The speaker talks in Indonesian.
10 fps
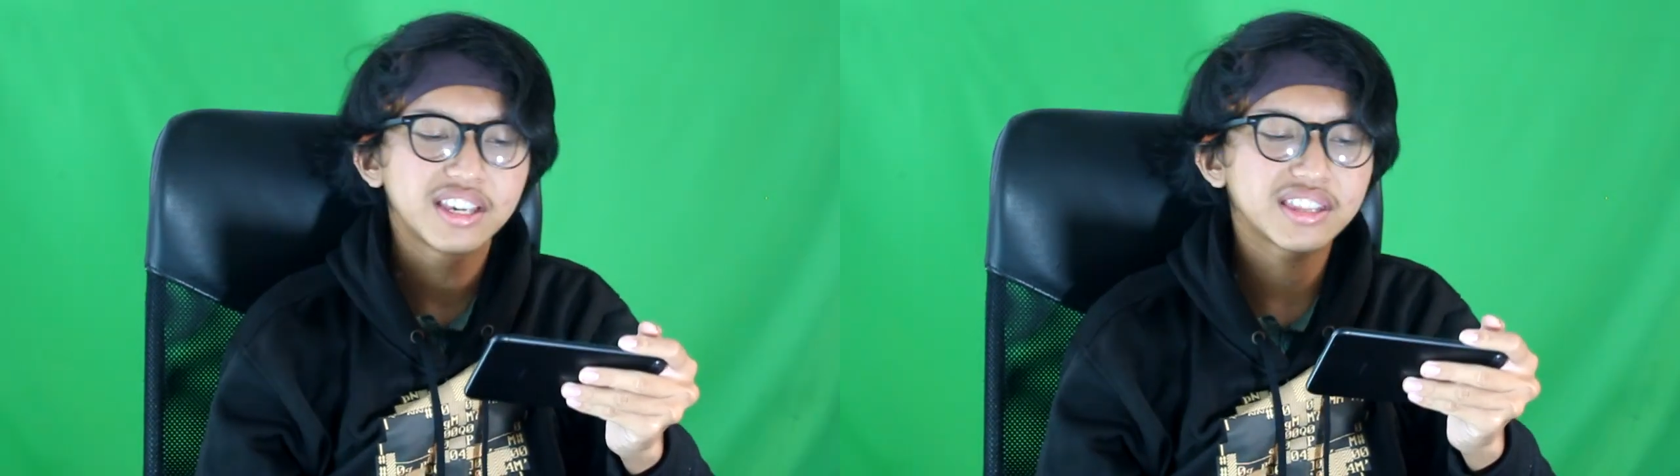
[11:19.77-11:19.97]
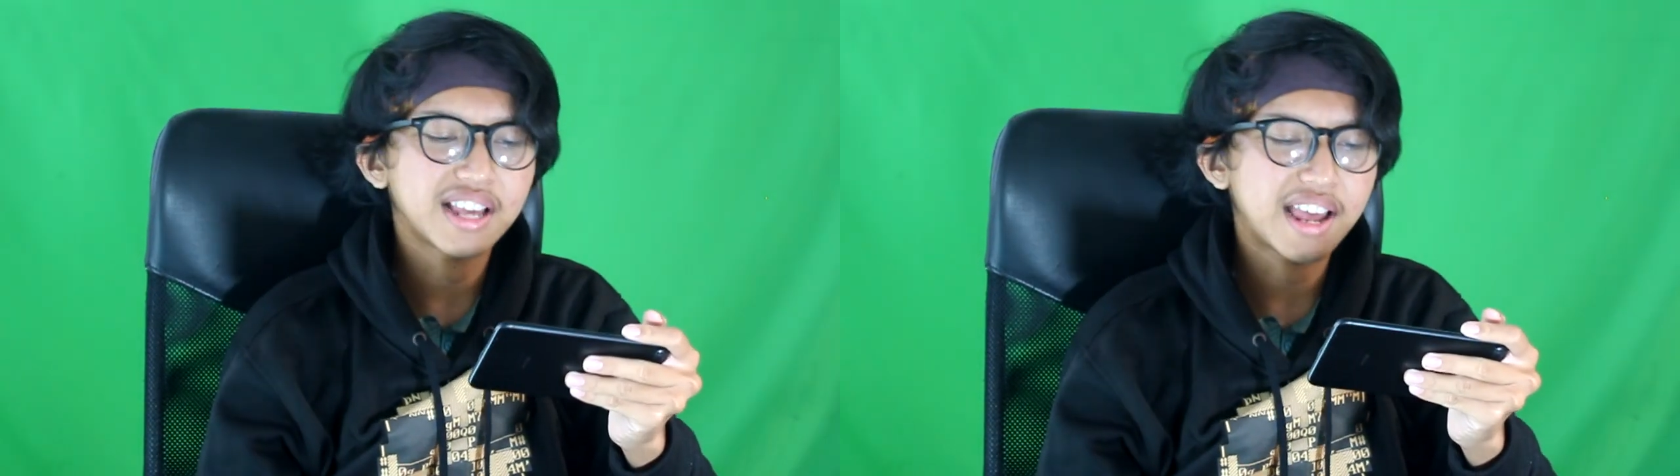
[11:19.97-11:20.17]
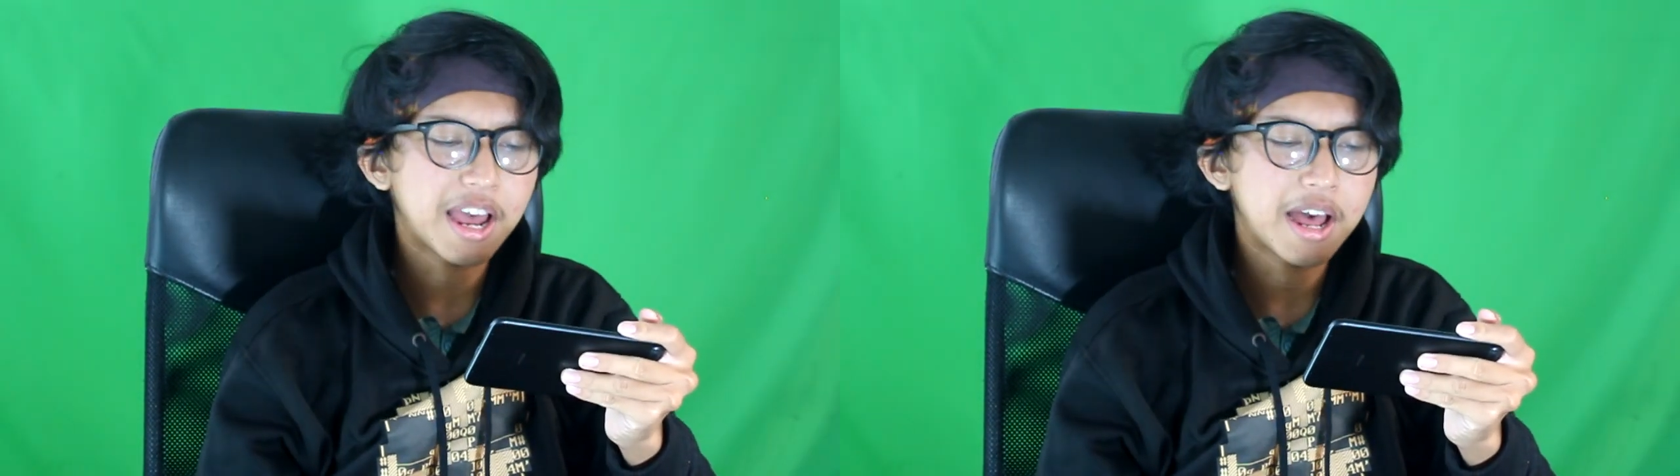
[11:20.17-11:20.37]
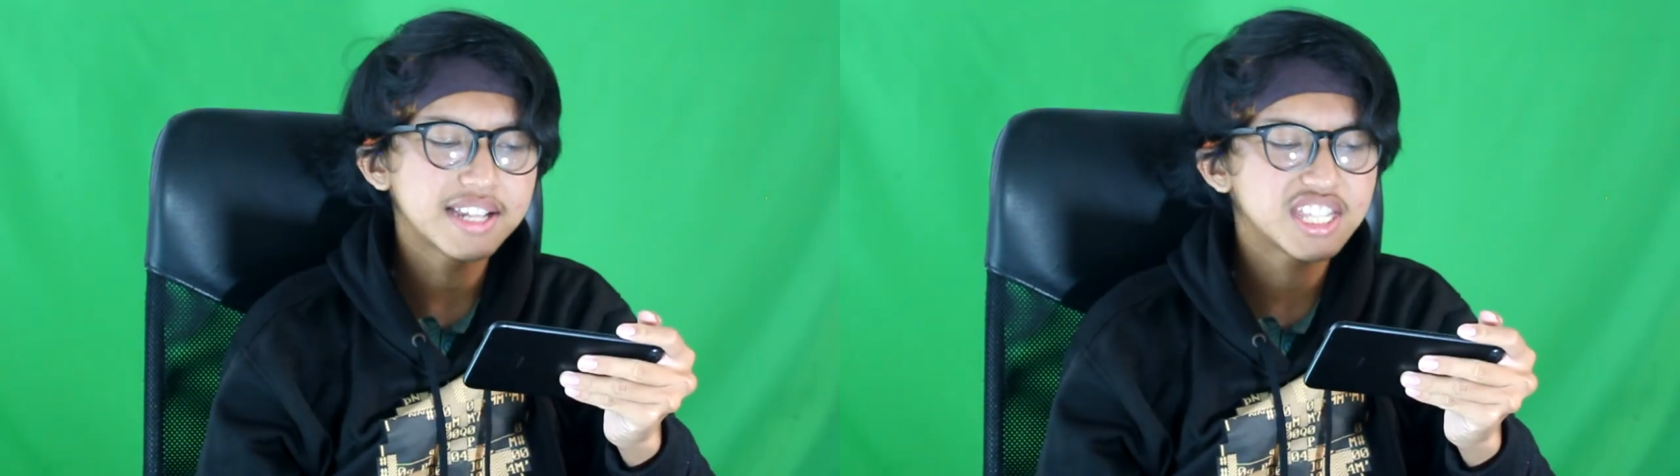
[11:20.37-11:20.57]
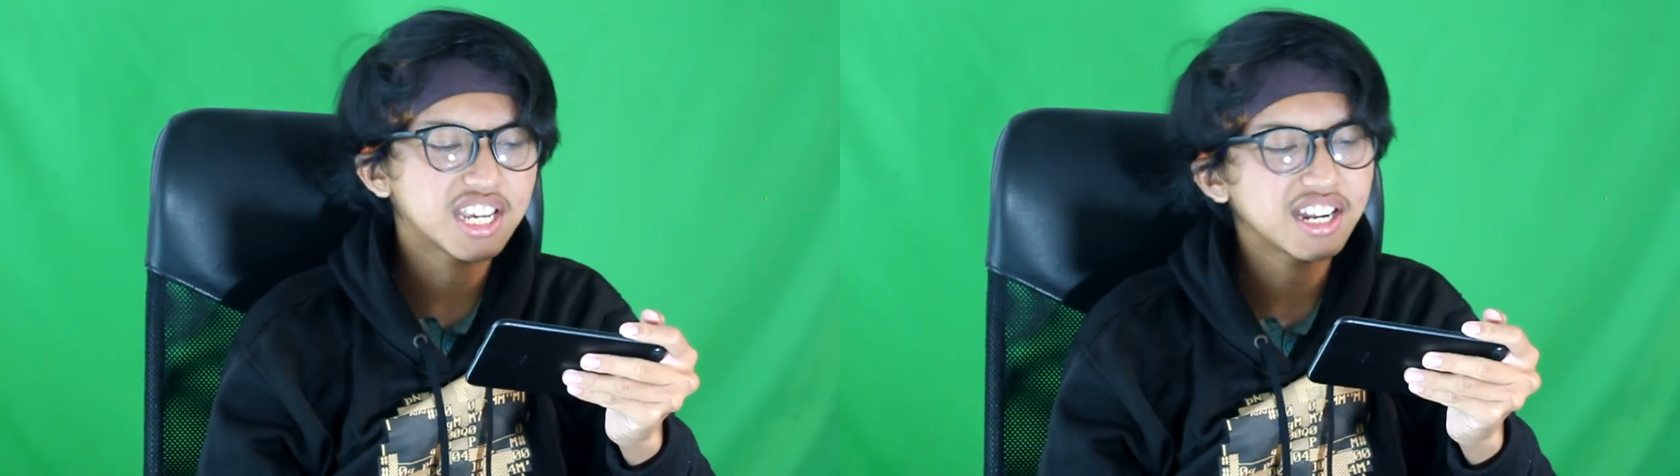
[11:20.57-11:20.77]
Kita
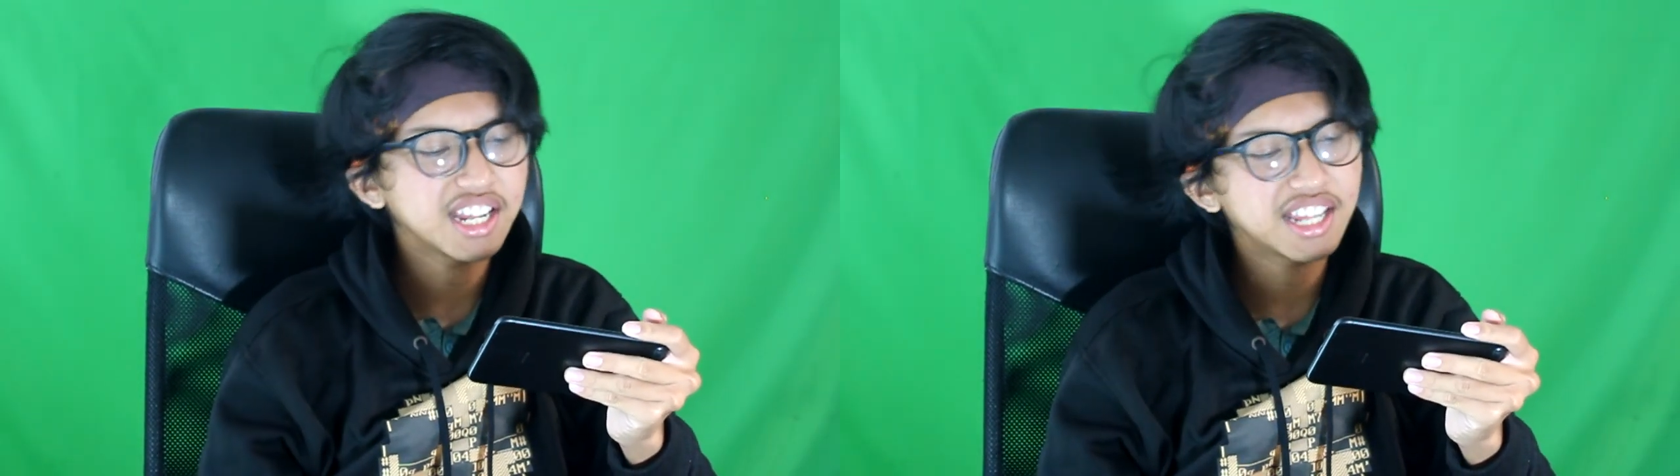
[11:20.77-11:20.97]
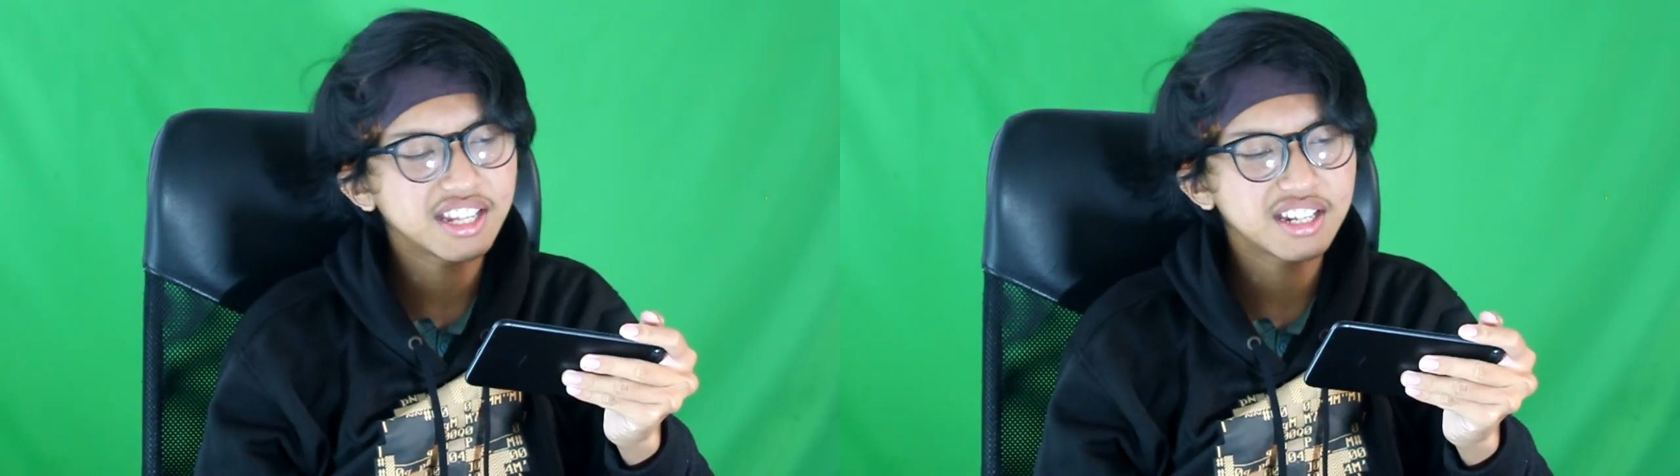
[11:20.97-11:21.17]
chickenin